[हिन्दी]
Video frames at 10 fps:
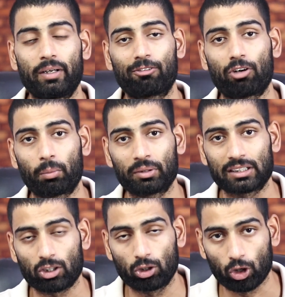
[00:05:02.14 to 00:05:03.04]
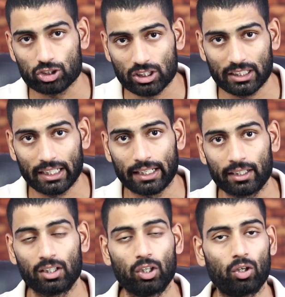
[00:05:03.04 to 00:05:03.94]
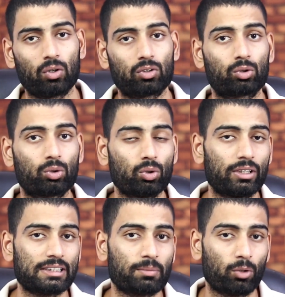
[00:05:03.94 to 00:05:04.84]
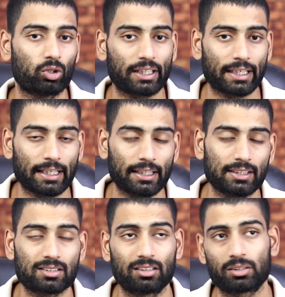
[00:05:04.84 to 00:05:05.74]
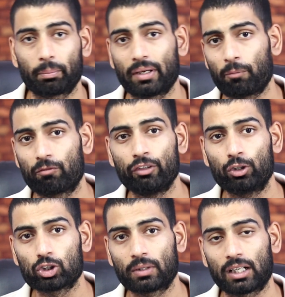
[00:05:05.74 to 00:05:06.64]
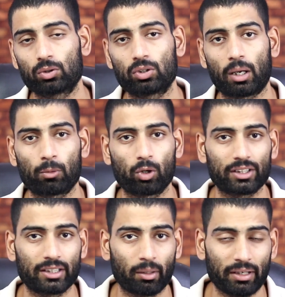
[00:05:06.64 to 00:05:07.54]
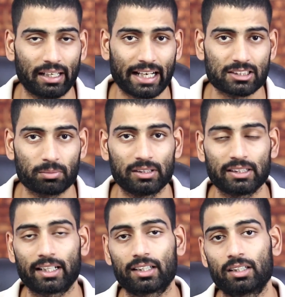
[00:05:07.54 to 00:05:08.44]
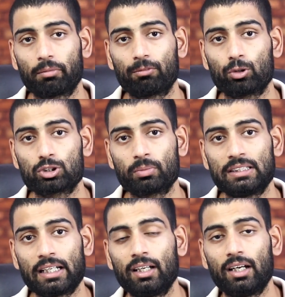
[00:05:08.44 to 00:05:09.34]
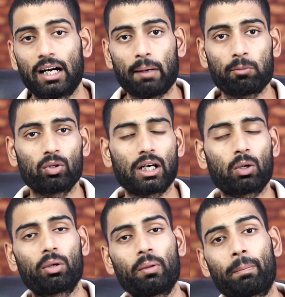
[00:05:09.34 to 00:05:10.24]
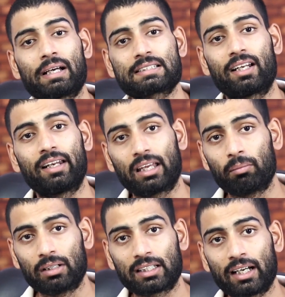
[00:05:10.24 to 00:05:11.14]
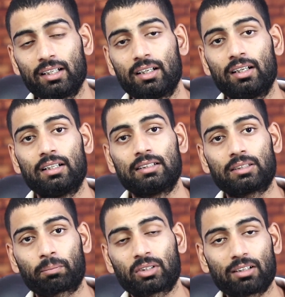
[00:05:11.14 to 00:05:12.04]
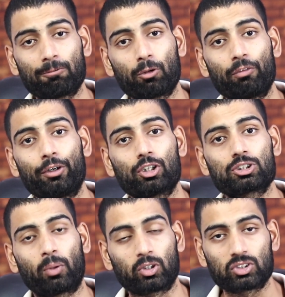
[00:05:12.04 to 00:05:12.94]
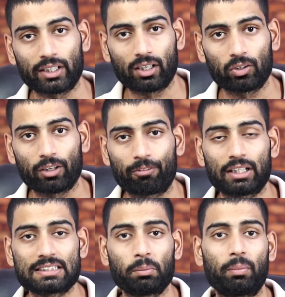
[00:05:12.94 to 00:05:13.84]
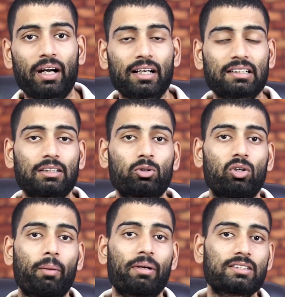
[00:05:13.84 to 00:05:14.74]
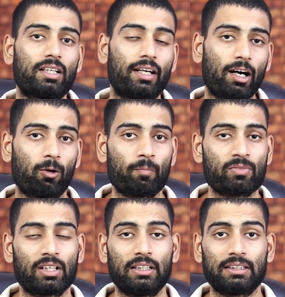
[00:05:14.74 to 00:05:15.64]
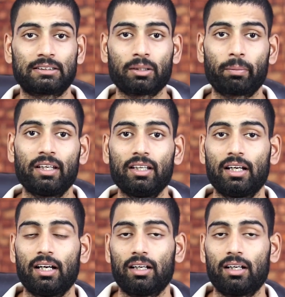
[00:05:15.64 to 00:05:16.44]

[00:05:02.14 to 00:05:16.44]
प्लेटफॉर्म अभी तक लॉन्च किया है तो इसमें होता क्या है कि जब भी आप वीडियोस बनाते हो आपको कितने भी लाइक्स मिल जाएं कितने भी व्यूज़ मिल जाएं आपको उनका कोई भी पैसा नहीं मिलता है जब तक वो वीडियो स्पॉन्सर्ड ना हो या फिर किसी ब्रांड के साथ कोलेब्रेशन ना हो जबकि